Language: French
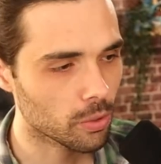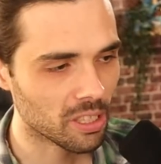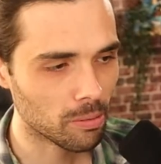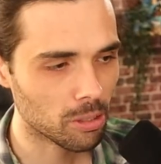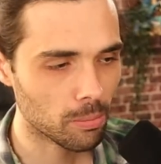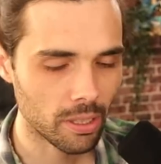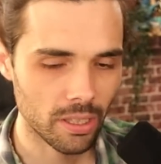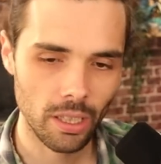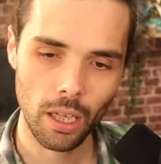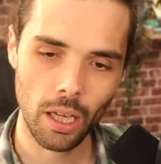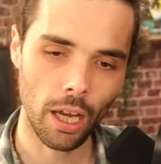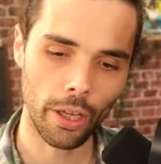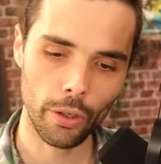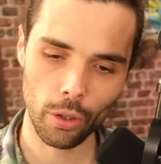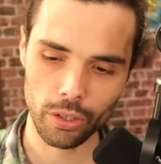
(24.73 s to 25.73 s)
le samedi matin
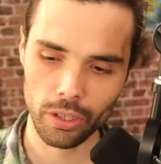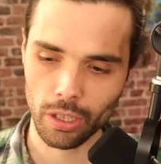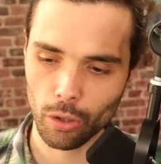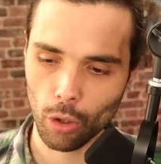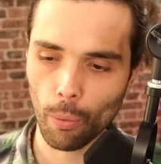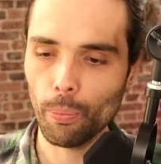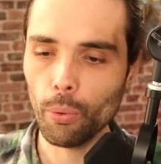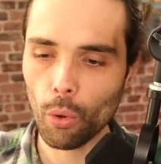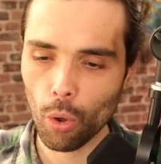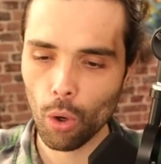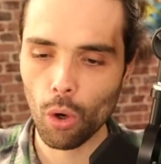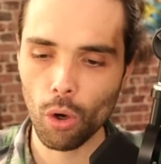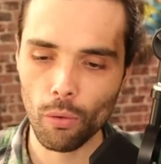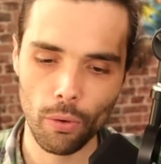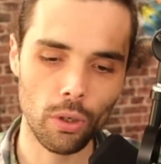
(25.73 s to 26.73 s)
à un ordinateur pour
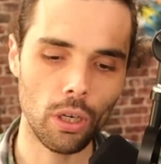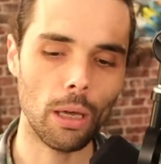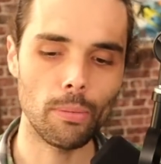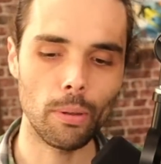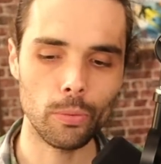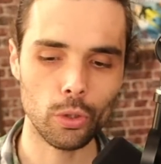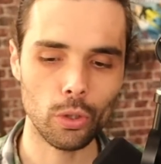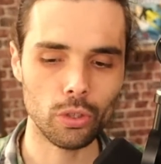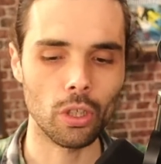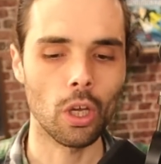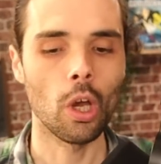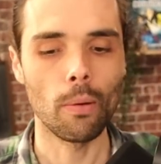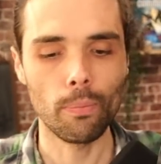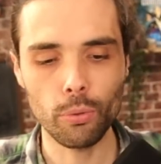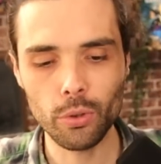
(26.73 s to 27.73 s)
leur revendre la même
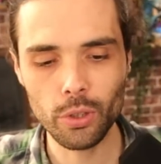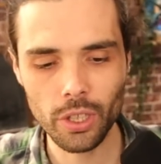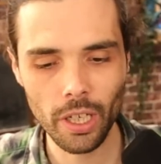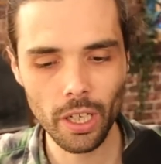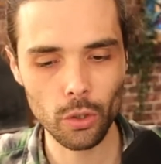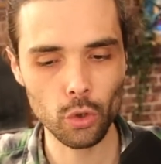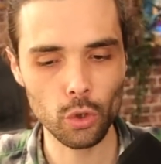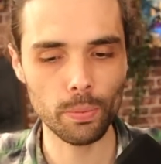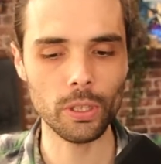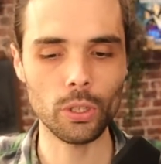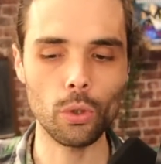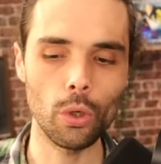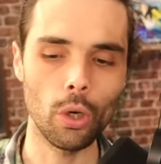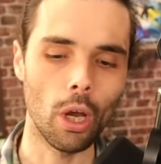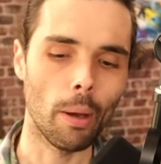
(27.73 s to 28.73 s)
chose plus cher juste
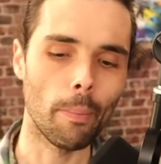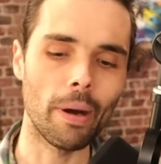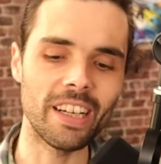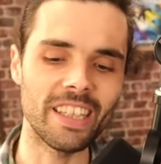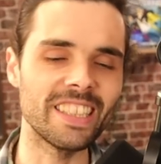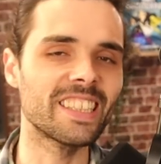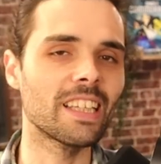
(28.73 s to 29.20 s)
parce que bah,